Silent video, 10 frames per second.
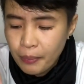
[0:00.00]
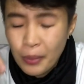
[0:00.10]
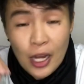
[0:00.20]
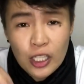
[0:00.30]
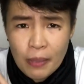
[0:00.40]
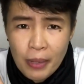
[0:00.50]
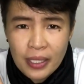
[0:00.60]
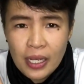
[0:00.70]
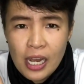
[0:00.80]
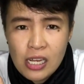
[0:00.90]
Pero
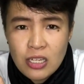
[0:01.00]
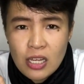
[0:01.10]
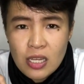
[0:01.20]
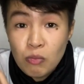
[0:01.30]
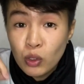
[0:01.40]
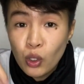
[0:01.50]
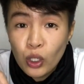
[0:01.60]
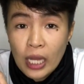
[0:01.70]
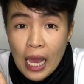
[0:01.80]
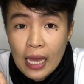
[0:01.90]
depende rin siya sa
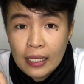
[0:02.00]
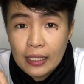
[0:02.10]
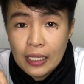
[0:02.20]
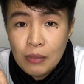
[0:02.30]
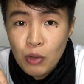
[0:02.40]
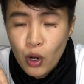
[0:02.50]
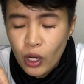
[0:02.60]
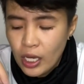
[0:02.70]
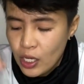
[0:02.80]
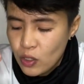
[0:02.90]
bundok na aakyatin mo.
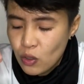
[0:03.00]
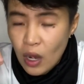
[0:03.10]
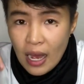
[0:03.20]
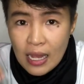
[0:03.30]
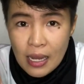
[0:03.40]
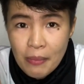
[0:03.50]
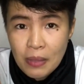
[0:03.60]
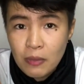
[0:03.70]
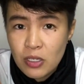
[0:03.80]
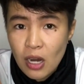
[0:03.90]
So,
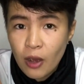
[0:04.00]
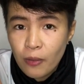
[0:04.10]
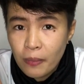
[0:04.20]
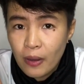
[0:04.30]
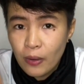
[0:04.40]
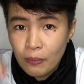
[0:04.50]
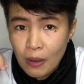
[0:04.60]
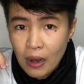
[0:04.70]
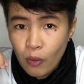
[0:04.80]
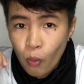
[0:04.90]
aalamin mo siya kung meron
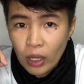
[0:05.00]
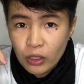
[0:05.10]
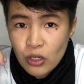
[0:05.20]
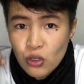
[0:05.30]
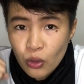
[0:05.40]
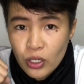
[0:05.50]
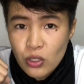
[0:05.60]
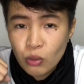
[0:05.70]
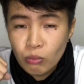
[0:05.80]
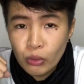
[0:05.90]
bang water
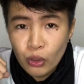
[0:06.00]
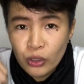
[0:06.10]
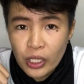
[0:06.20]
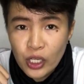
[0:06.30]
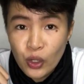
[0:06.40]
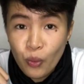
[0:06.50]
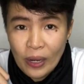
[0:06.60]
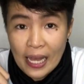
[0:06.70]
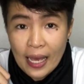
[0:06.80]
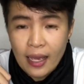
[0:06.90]
source yung bundok na yun o
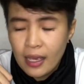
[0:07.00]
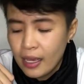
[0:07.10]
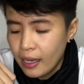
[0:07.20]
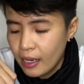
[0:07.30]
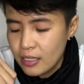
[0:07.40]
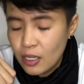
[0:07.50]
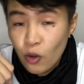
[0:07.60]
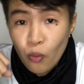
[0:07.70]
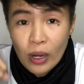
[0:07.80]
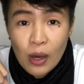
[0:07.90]
wala. Kasi
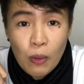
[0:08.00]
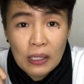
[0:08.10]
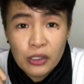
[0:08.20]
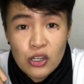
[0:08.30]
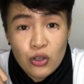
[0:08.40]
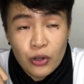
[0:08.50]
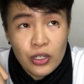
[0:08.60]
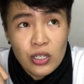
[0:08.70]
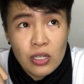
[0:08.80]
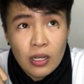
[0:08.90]
kung walang water
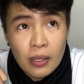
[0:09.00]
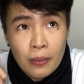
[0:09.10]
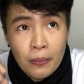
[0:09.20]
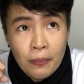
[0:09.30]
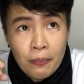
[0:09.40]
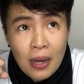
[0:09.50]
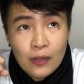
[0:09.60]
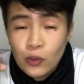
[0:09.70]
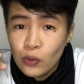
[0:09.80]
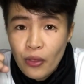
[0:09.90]
source, mga
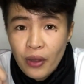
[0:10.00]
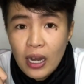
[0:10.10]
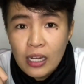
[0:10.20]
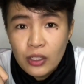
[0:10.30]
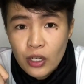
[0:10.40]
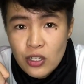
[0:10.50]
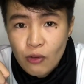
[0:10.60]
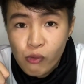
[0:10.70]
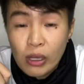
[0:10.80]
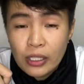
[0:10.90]
2 to 3 liters
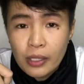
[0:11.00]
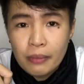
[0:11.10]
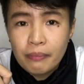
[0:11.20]
of water.